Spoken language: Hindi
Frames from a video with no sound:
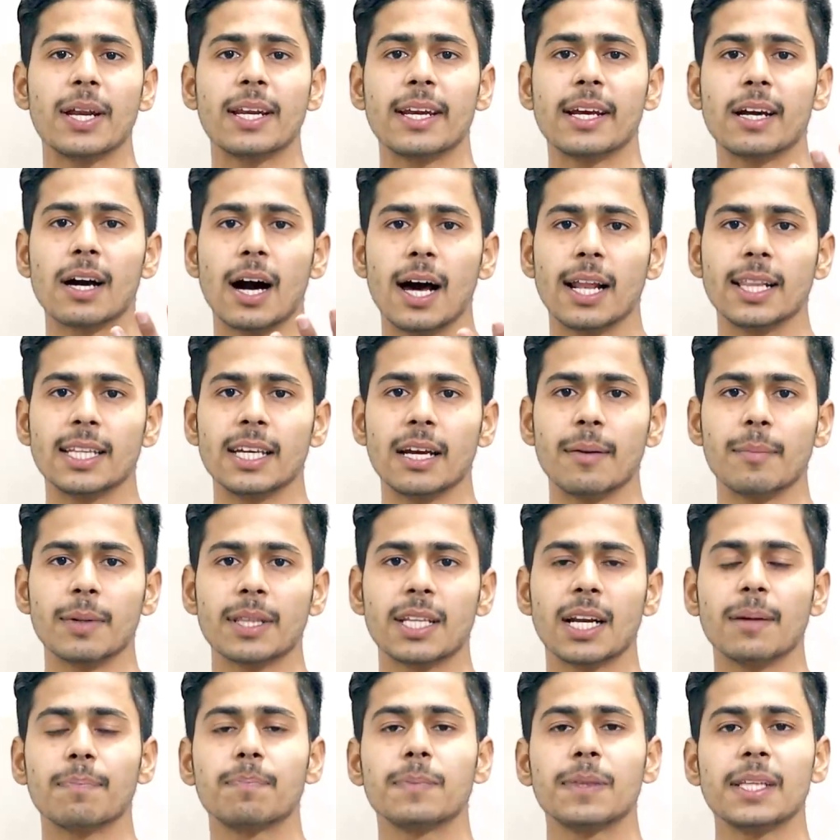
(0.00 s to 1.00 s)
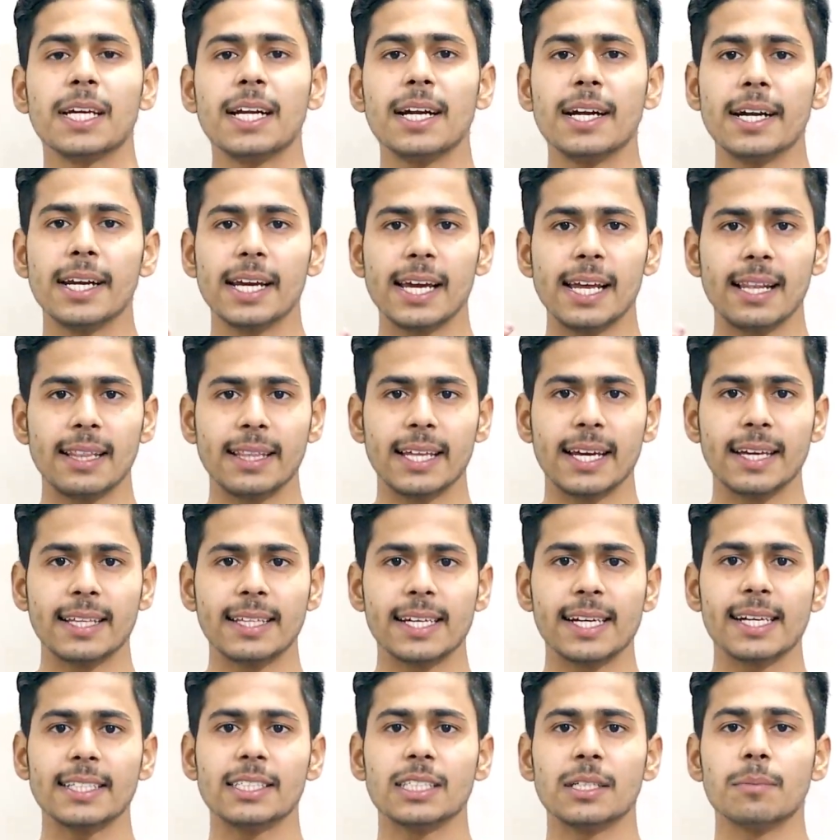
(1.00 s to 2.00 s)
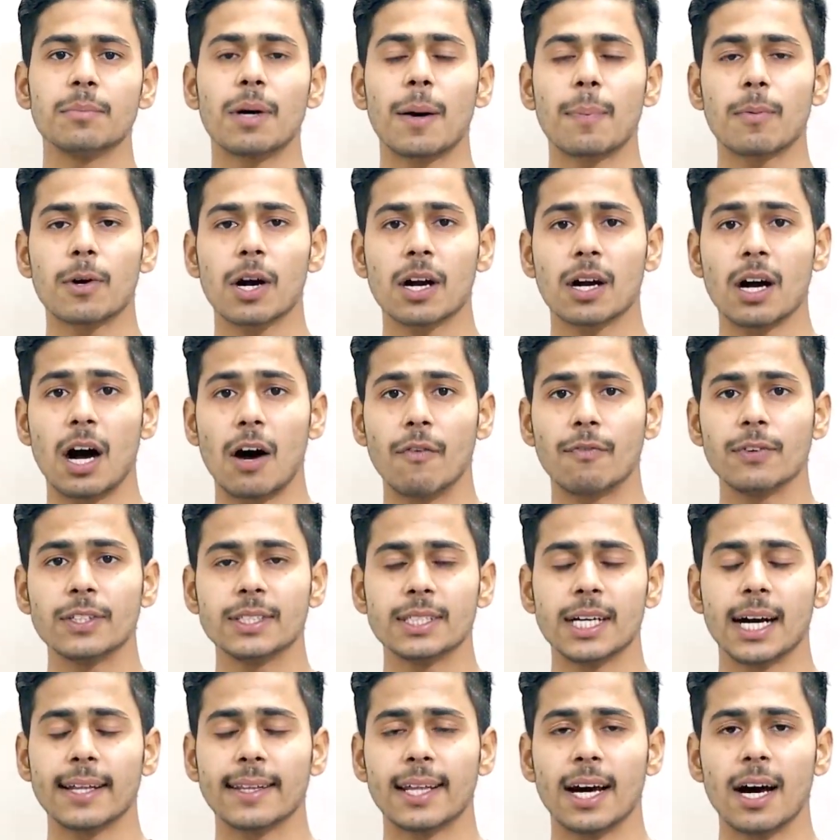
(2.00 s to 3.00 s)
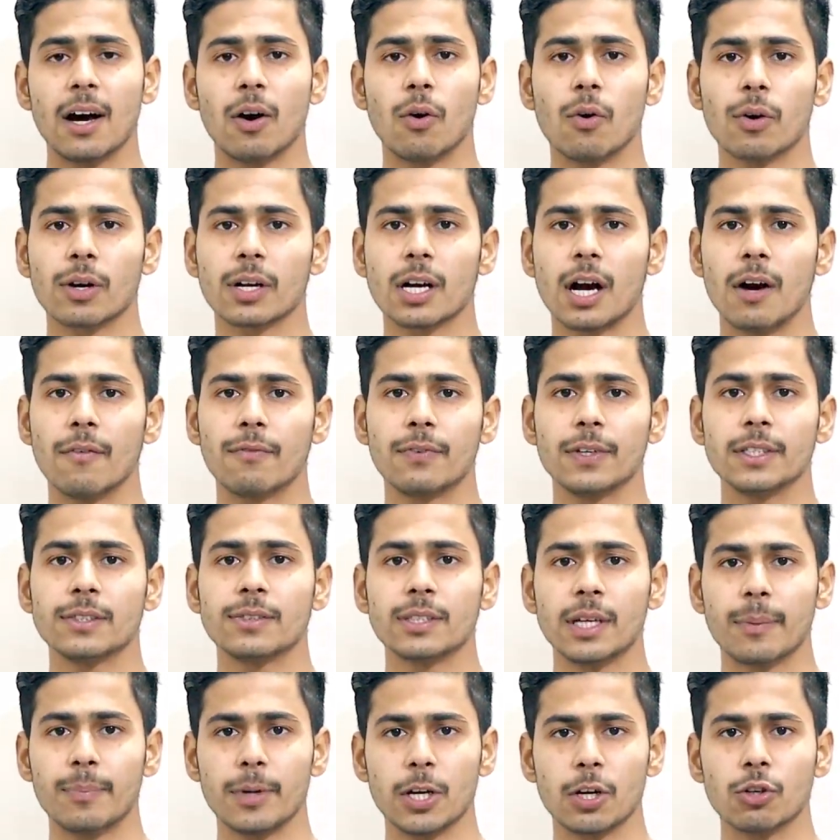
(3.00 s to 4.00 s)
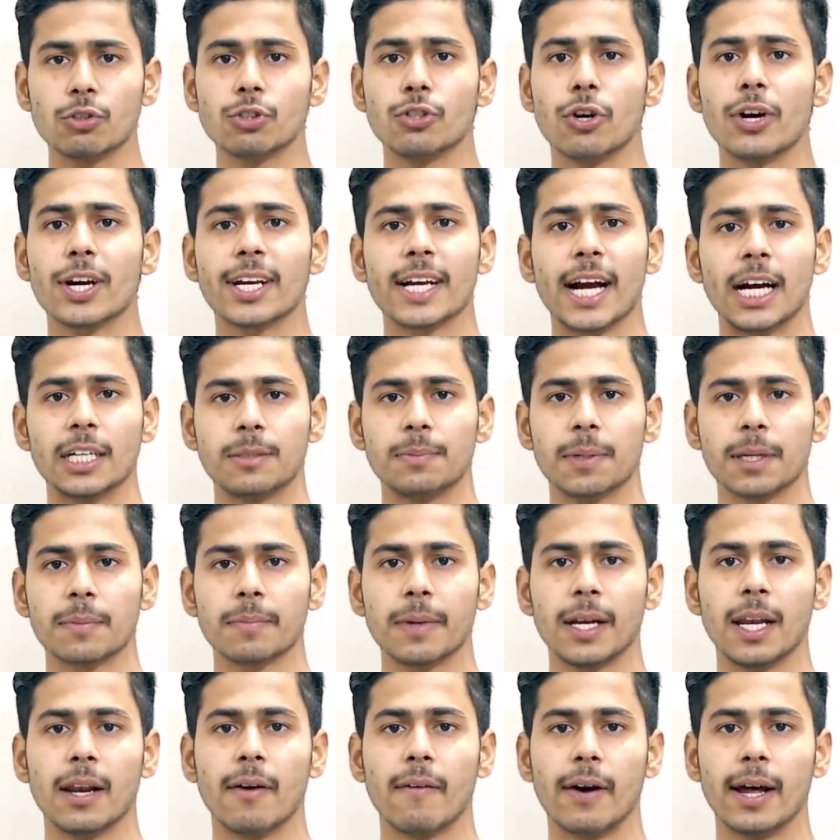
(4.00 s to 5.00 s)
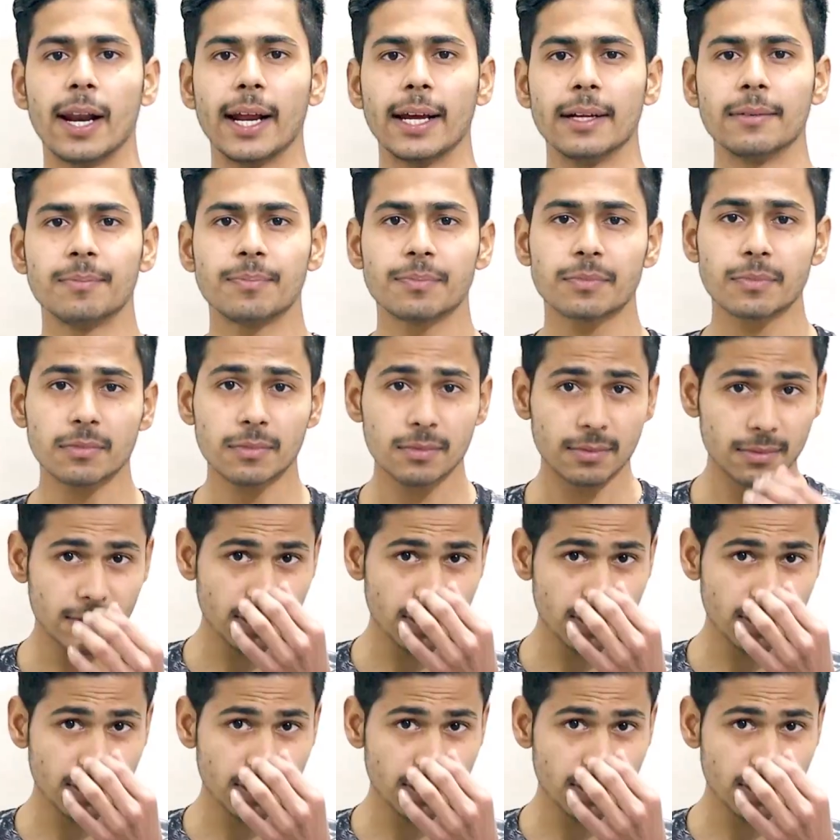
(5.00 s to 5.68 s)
पे निकाल दिए मतलब तीन डील दे दिए जिनमें आपका काफी ज्यादा और काफी सभी को जो है कैशबैक मिलने वाला है